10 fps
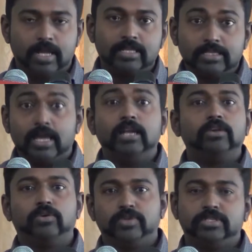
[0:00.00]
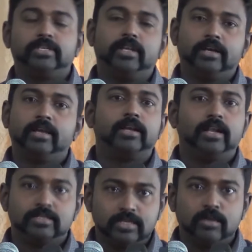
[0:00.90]
அதை தாண்டி ஒரு விஷயத்தை நாங்கள்
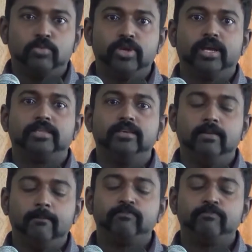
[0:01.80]
எங்களால் செய்ய முடியாது